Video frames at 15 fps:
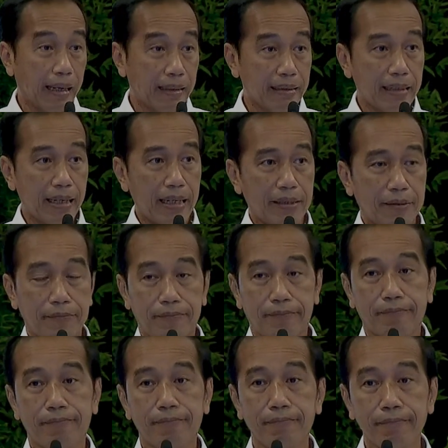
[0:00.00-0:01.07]
Enggak ada
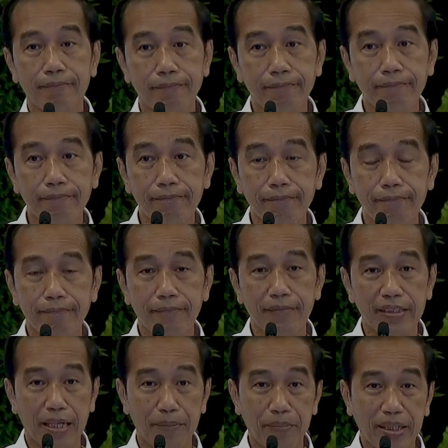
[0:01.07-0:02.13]

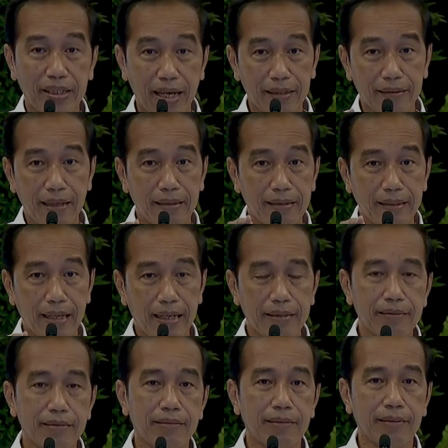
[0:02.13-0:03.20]
yang berkaitan
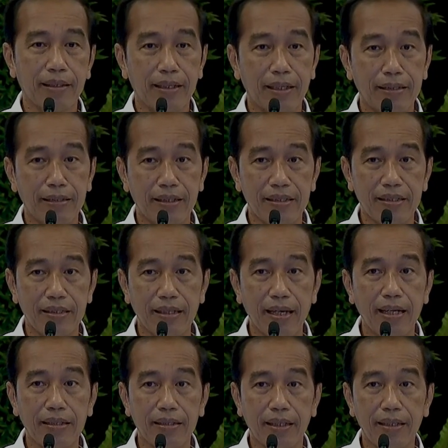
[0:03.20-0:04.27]
dengan energi,
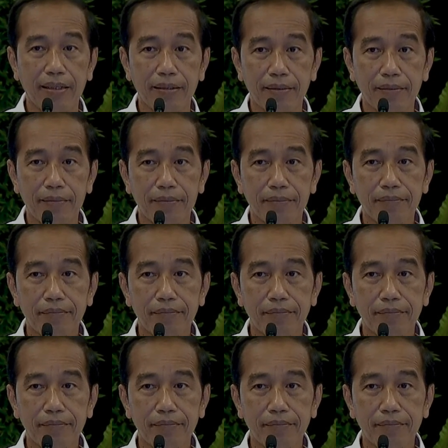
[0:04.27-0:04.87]
enggak ada.